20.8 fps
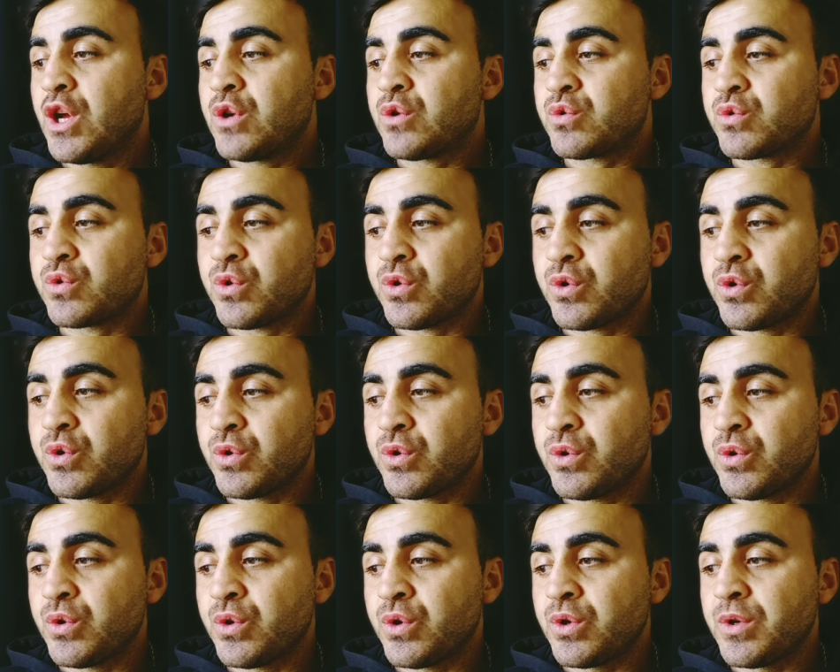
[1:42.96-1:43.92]

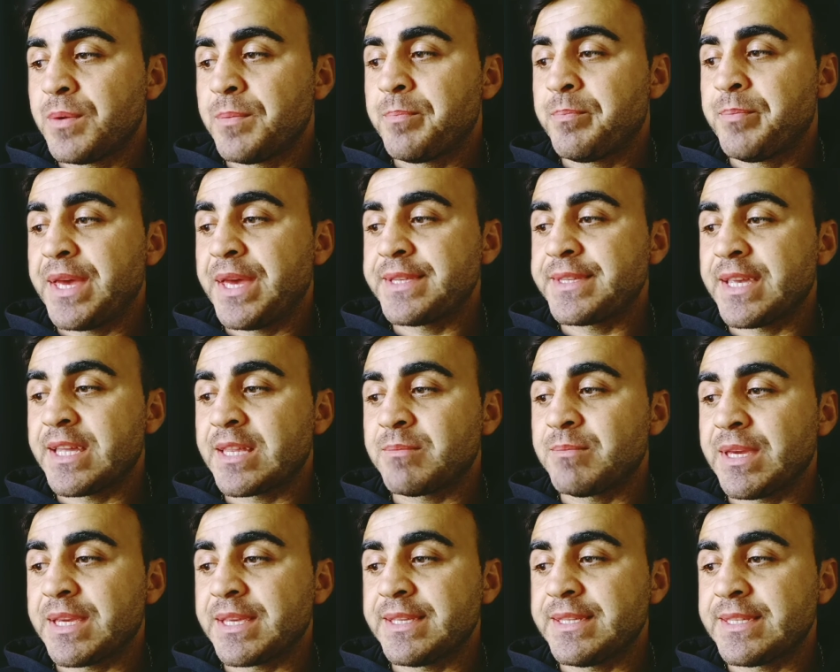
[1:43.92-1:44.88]
Ruhunu pes
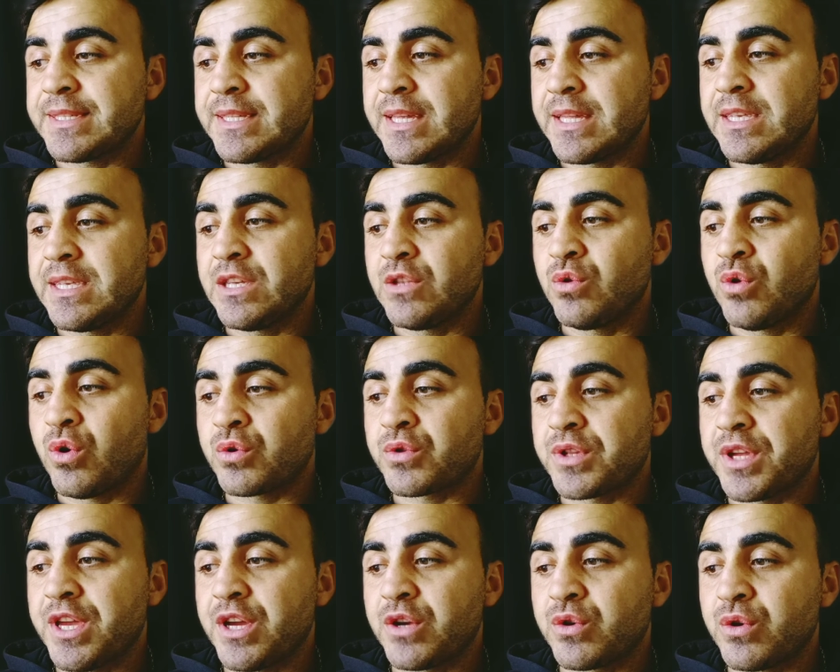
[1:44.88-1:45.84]
etmek istediği
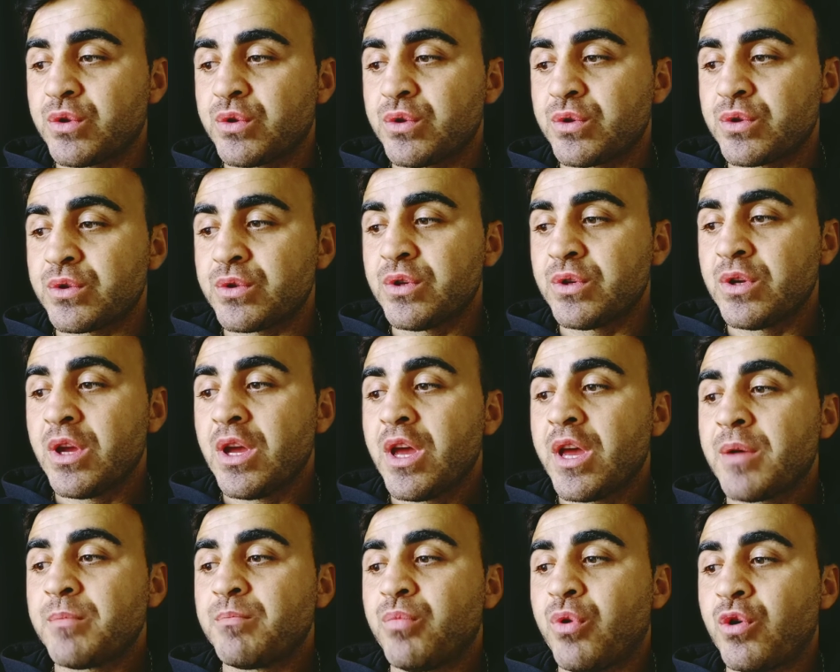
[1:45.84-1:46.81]
noktaya götür.
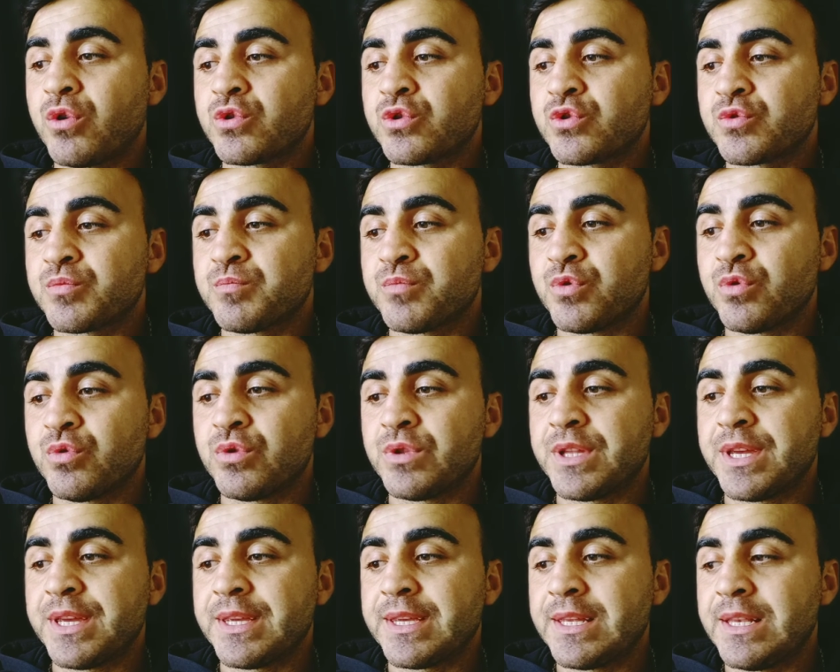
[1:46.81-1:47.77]
Boks
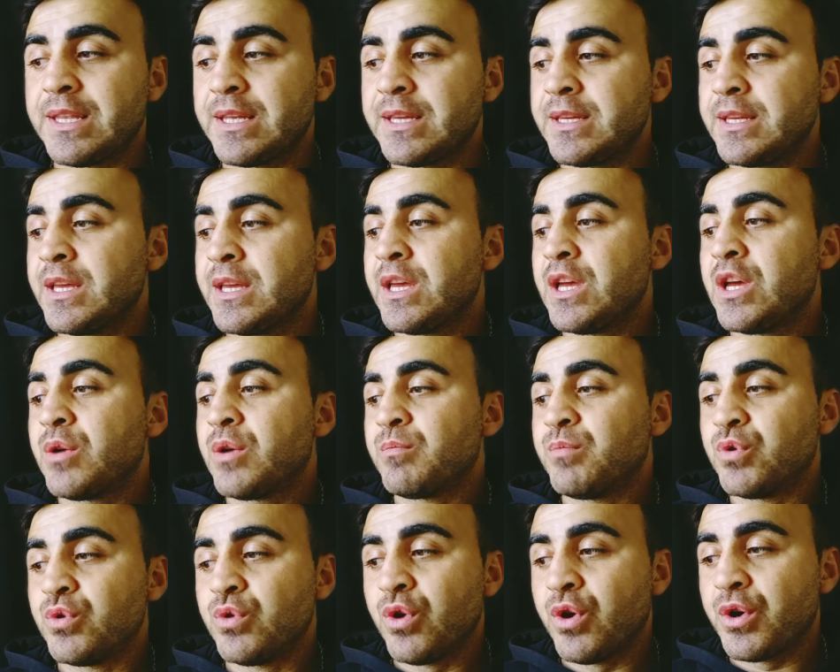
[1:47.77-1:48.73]
bununla ilgili
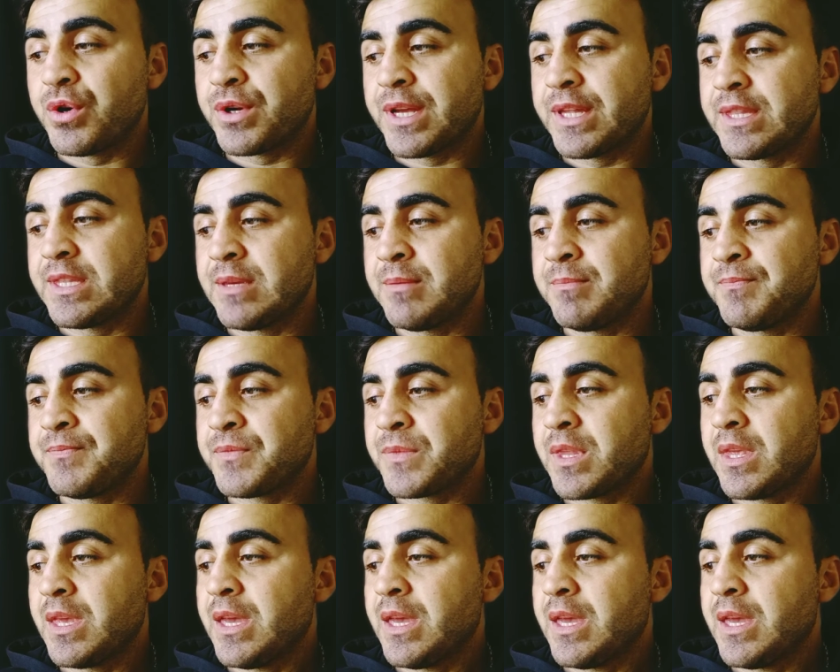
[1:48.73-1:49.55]
bunu öğrendim.